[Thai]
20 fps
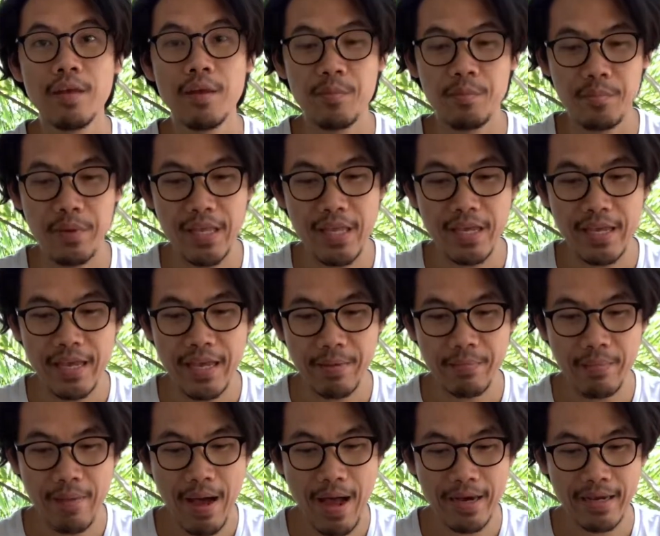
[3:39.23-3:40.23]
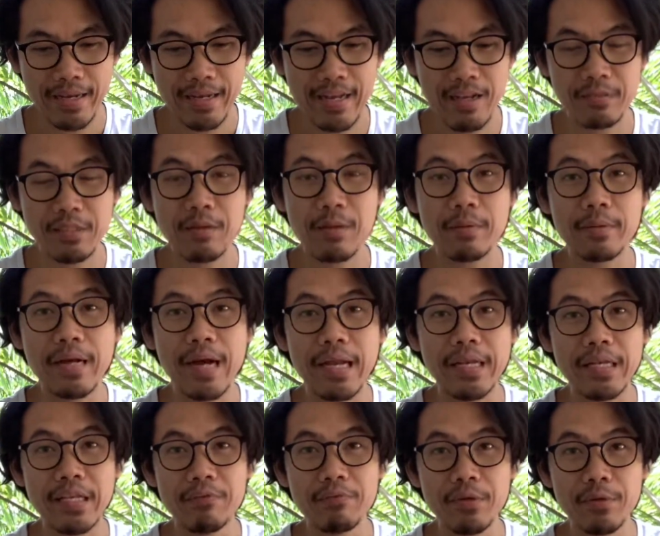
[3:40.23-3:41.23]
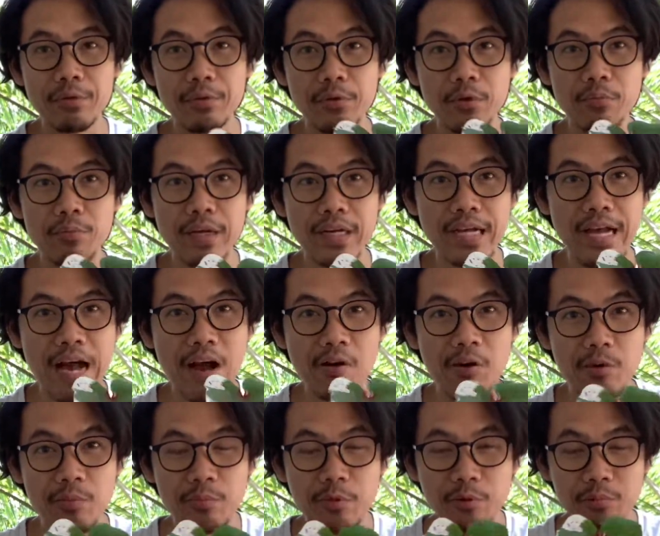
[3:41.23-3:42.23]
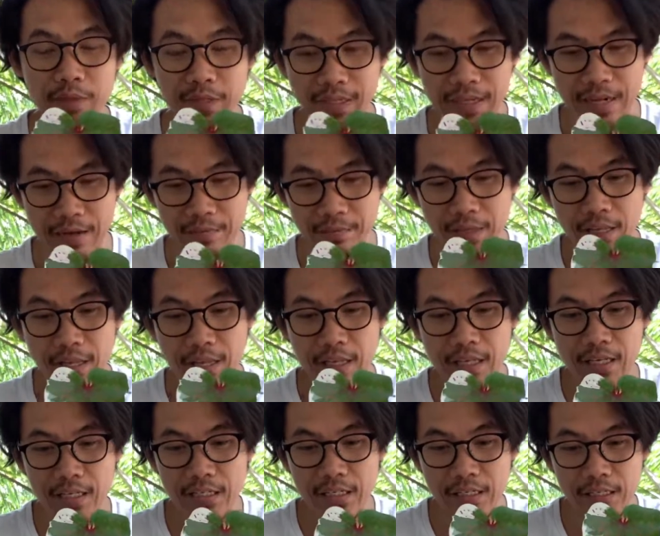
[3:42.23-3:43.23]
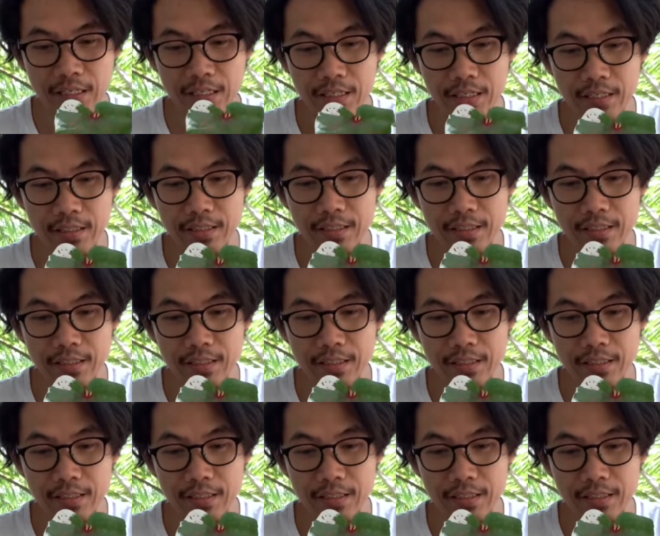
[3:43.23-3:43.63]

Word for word: เป็นยังไงบ้างนะครับสำหรับการรีวิวนกพะก้าของผมนะครับ คือ